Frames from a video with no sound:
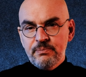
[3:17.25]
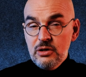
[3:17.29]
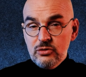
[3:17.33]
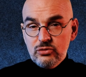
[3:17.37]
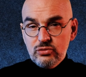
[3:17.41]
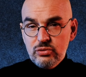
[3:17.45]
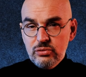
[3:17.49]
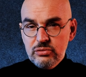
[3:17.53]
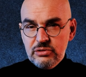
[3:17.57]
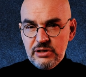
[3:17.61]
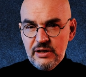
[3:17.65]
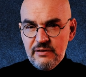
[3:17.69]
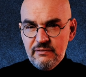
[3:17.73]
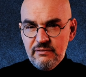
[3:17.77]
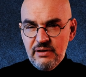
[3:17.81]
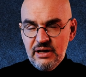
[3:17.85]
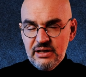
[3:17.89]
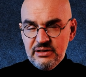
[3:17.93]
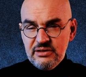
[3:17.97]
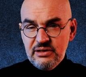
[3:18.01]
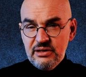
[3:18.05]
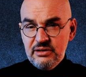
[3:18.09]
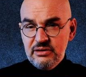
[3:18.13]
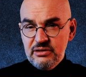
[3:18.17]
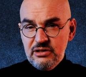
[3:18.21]
Sultan
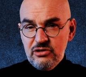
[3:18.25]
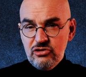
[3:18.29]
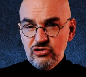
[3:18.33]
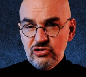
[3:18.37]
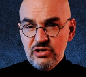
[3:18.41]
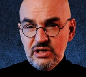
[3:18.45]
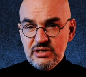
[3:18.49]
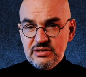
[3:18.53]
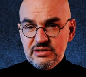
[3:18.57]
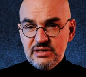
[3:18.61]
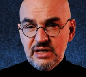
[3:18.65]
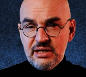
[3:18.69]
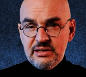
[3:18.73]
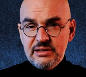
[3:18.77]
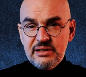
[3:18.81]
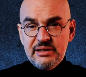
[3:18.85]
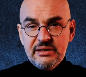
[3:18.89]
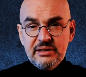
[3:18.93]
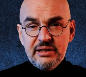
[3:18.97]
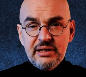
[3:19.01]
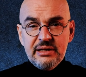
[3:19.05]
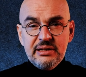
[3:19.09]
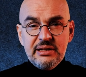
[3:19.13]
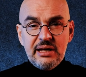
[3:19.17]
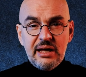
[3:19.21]
Vahdettin
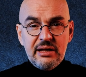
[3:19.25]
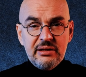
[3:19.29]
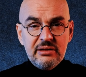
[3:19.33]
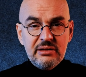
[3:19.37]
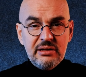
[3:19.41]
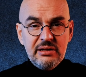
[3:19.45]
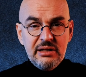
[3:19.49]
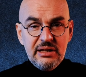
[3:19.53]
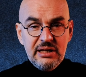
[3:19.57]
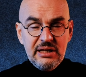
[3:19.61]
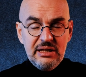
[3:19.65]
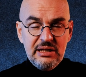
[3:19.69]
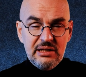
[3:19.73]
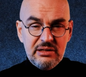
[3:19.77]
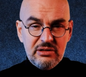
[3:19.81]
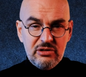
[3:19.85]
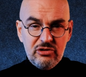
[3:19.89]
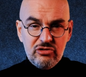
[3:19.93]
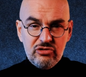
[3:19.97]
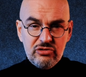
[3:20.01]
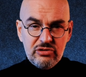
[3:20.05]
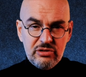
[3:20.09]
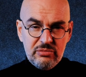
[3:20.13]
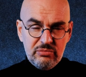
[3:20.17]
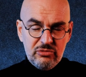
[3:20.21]
Şehzade'nin kendini iyi
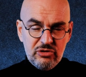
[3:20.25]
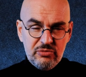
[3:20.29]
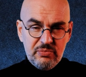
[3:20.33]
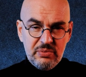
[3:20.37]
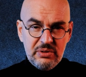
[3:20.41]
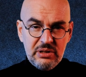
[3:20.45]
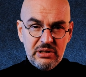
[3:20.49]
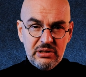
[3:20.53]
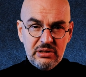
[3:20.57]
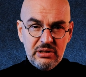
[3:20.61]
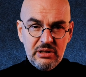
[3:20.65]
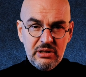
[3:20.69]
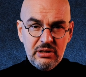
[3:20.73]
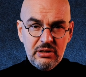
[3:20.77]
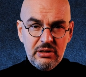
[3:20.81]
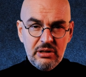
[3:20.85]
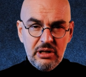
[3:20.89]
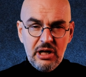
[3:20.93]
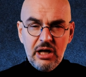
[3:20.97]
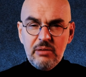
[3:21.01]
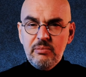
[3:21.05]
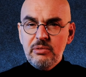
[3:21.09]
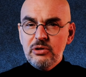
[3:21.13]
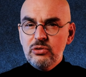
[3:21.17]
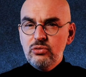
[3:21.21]
yetiştirmiş biriydi
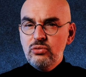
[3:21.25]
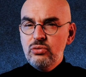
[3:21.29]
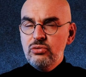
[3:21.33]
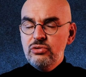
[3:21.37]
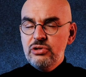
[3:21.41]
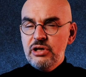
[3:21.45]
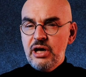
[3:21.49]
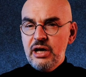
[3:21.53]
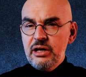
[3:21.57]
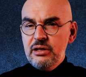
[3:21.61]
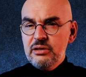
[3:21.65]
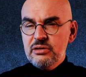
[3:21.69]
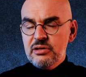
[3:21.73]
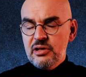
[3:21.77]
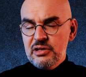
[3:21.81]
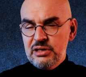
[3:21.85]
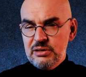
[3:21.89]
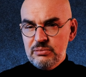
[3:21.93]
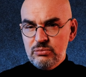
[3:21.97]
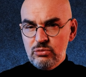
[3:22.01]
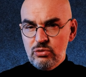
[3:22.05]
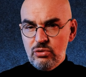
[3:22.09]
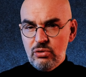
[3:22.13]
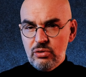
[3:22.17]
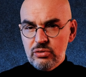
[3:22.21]
ama dünyayı
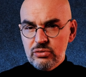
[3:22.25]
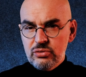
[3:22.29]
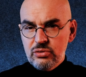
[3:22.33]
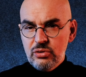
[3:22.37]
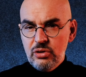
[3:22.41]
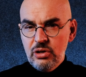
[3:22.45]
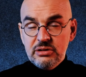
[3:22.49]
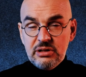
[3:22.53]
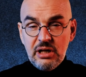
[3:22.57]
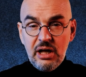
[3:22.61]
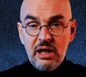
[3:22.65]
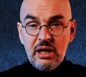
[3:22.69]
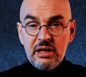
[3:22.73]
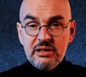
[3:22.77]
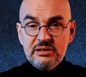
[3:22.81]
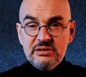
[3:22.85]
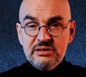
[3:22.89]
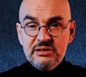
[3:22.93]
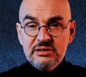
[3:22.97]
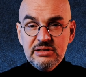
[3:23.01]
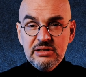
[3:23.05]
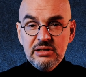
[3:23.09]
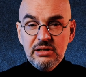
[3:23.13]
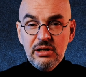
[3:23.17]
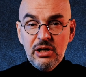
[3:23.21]
tanımıyordu.
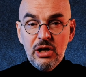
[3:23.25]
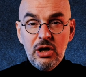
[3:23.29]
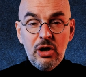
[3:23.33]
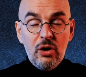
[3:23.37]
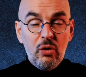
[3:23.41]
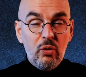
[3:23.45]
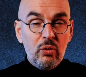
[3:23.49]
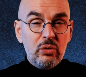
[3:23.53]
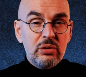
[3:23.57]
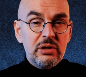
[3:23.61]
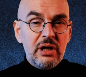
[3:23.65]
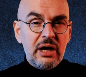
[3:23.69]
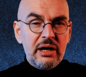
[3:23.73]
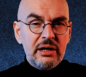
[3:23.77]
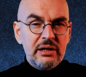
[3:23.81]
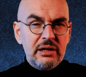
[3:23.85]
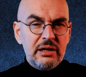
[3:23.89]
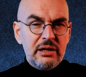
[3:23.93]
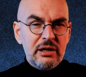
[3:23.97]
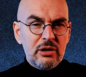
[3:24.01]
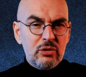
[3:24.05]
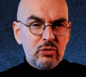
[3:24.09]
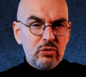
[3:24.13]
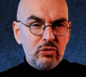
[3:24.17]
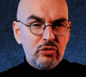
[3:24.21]
Dahası
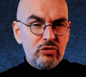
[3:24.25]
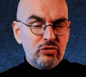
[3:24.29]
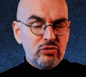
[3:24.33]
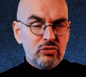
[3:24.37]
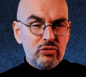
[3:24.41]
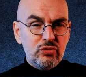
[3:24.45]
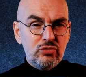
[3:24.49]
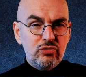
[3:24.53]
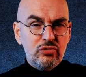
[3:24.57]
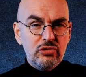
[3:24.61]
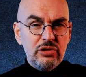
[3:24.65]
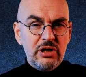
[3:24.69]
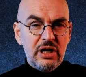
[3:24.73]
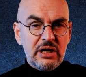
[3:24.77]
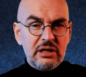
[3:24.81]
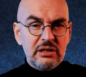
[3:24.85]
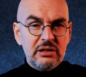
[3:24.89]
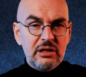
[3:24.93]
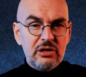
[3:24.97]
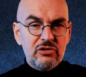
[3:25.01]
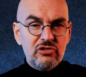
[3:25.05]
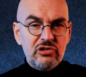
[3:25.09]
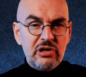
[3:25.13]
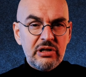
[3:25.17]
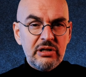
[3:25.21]
olaylara kuşkucu
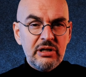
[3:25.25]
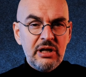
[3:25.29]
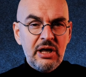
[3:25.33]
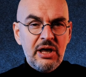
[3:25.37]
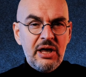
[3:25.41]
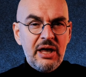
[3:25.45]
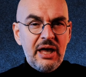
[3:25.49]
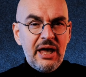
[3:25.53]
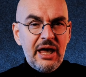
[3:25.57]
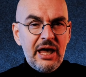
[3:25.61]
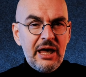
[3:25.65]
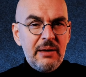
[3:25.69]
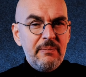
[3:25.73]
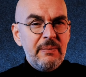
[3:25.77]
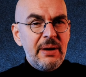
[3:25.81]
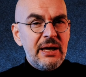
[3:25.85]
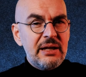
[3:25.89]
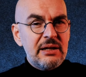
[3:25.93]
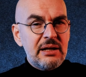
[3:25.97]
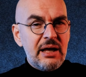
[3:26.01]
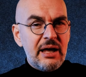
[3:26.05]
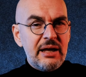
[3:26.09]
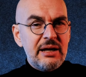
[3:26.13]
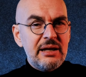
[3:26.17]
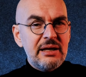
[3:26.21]
yaklaşan,
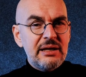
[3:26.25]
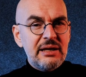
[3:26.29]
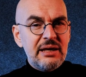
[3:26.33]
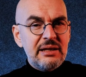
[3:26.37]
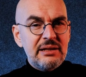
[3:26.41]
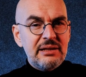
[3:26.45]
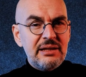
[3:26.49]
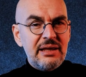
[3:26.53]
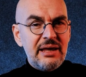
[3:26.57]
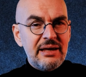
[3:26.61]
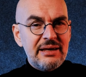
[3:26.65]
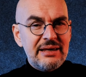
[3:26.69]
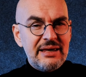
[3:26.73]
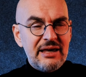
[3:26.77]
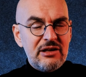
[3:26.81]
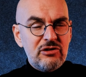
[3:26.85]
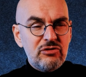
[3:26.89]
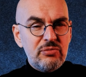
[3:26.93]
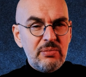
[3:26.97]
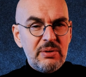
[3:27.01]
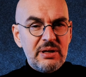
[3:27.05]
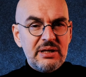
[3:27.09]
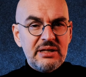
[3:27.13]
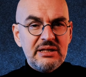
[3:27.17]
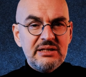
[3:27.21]
hemen harekete
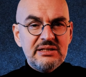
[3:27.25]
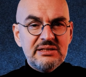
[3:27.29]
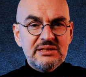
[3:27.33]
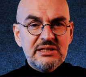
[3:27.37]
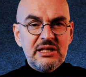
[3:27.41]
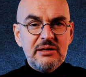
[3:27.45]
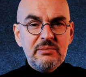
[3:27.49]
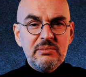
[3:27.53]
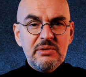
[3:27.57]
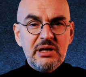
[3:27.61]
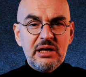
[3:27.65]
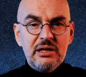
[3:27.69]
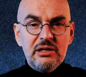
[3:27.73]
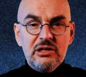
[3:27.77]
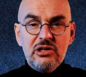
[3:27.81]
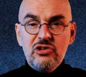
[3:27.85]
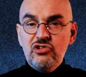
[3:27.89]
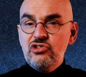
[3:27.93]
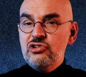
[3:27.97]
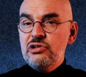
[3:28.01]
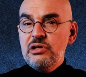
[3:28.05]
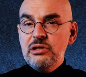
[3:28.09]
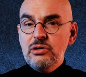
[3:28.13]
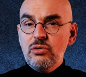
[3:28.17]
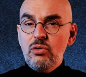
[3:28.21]
geçmek istemeyen
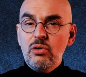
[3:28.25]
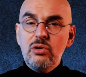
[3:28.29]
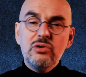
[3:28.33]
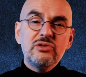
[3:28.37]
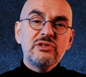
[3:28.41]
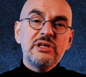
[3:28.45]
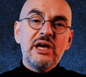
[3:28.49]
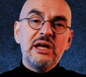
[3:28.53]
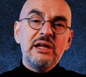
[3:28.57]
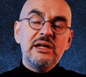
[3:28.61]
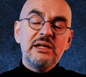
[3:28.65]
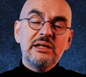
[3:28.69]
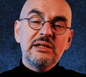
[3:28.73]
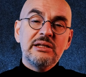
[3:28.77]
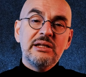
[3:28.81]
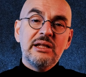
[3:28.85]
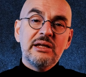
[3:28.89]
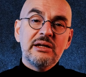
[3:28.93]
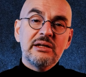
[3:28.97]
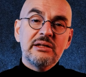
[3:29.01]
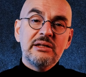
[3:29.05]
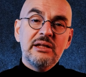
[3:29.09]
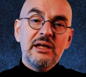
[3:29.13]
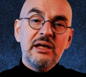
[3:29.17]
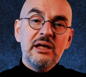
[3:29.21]
kişilik
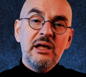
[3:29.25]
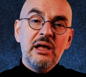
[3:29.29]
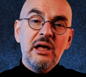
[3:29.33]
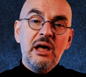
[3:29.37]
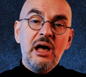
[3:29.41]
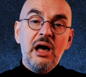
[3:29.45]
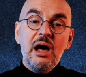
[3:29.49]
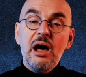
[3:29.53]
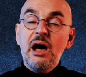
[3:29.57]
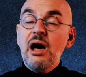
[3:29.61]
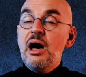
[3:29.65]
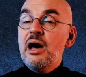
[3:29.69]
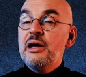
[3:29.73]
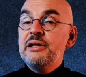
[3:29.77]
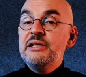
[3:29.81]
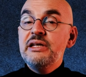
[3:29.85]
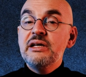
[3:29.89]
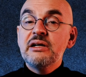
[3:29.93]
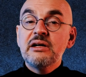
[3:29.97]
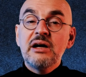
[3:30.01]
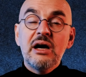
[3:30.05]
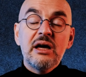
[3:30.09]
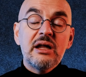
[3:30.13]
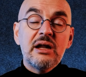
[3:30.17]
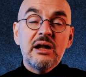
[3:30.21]
özellikleri de
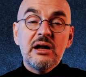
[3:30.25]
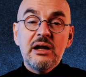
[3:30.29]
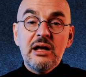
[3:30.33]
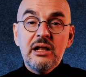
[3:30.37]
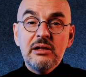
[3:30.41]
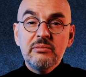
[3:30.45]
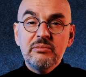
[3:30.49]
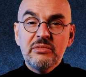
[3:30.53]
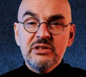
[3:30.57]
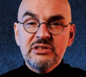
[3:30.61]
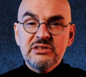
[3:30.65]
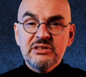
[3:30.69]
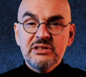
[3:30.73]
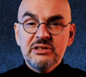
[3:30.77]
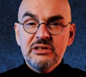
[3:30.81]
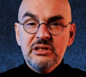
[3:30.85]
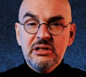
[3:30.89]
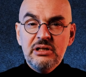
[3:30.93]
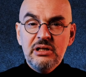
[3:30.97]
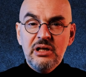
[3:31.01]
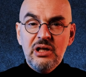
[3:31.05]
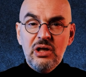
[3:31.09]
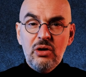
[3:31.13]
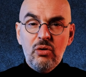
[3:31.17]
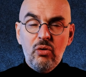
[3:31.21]
ani karar
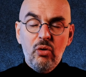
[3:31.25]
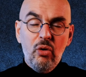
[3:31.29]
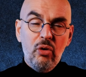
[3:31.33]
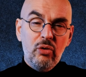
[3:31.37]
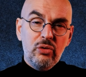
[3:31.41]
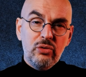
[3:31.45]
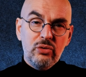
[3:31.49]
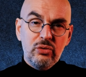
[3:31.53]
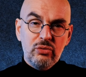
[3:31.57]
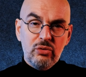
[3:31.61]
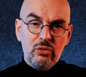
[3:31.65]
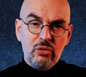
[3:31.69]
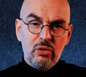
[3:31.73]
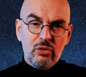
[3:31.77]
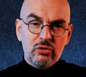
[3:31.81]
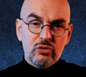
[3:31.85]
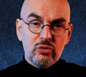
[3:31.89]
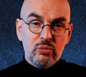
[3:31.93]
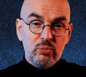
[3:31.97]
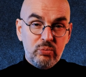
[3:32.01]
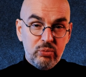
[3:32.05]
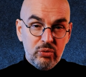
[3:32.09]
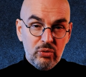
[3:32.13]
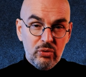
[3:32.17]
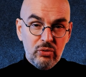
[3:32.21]
almasını
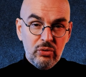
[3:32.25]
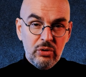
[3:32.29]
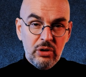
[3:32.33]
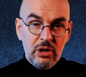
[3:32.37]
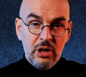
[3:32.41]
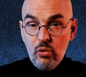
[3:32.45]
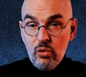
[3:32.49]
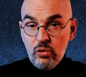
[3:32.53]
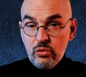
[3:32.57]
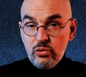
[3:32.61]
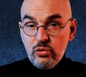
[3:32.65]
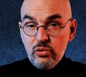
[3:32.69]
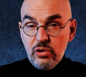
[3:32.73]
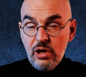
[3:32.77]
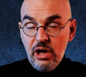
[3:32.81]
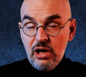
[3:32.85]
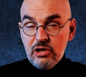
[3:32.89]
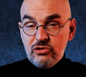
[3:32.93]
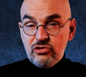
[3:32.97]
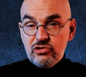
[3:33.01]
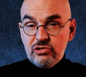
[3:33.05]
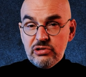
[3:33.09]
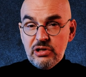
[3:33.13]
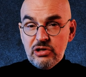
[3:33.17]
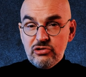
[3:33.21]
önlüyordu. Bu önüne
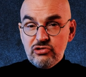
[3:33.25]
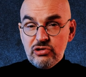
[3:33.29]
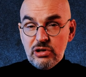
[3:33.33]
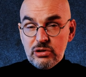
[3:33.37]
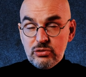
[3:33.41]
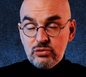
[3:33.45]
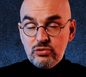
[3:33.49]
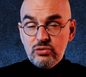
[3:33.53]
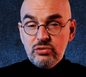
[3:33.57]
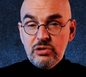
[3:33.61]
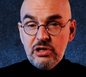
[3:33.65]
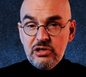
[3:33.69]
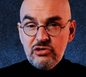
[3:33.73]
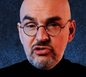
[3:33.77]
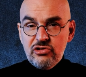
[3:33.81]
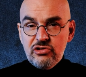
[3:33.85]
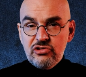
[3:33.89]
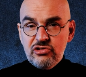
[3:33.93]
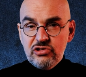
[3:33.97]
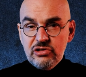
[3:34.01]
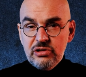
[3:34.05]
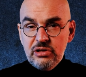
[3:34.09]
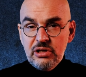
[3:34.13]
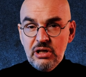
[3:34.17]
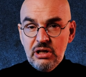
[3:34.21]
açılacak süreç
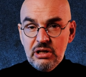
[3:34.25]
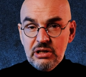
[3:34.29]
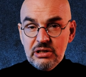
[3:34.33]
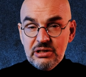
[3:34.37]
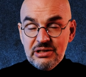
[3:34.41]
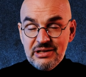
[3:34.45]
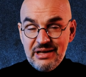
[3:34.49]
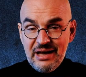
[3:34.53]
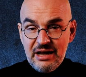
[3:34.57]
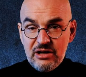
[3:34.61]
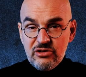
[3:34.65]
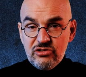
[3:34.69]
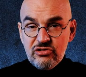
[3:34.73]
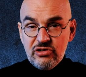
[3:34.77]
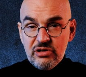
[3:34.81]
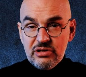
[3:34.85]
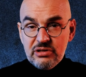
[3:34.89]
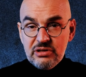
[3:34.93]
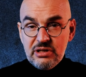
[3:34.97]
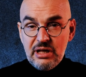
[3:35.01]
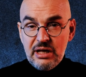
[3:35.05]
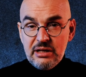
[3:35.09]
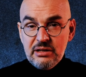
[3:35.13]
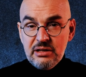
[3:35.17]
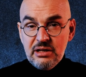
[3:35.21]
için
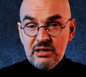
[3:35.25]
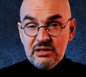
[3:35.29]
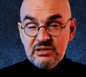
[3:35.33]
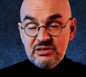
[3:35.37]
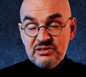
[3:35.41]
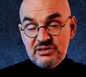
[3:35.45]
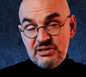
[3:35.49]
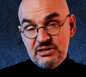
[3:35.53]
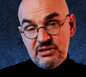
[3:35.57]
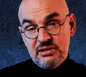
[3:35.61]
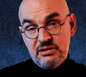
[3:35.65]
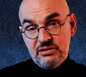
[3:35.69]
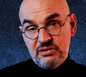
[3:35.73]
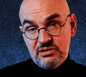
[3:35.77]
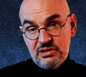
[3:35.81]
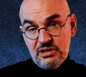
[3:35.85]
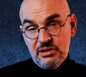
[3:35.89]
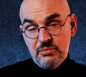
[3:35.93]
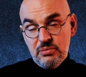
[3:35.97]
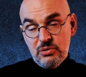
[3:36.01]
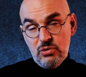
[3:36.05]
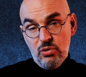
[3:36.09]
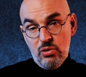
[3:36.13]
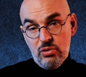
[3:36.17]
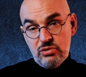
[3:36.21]
gerçekten
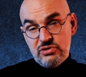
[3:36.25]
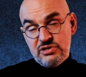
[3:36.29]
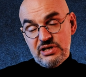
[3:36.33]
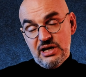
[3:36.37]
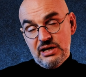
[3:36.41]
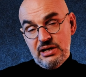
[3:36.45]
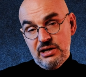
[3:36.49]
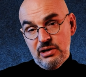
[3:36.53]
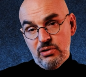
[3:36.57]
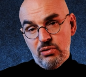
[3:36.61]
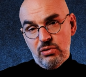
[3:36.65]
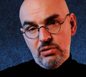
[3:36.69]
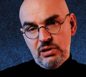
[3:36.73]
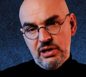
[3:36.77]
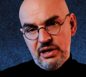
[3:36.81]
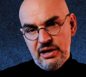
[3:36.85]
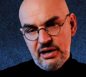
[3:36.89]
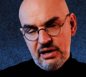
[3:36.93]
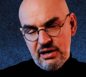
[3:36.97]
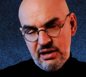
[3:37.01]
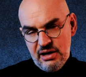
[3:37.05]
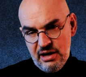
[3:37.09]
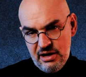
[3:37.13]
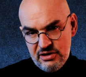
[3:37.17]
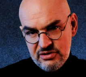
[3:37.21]
sıkıntılı bir özellik
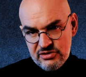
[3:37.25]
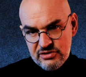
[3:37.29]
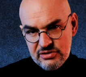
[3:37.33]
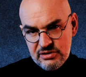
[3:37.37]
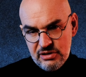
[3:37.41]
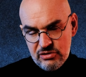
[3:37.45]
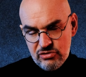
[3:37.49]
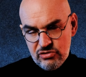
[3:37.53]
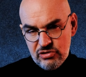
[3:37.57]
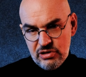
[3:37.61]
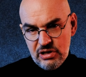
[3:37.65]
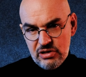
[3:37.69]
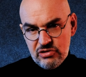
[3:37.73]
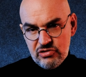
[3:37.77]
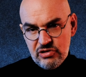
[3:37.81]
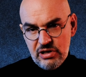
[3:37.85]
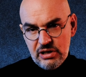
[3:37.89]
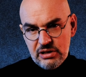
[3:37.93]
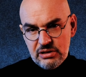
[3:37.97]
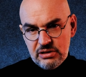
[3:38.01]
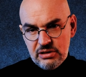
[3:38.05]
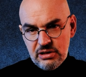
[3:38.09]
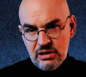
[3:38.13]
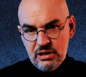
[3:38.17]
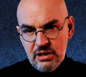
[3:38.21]
olarak karşısına
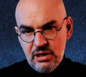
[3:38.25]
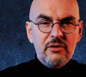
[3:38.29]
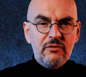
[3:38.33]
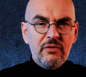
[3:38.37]
çıkacaktı.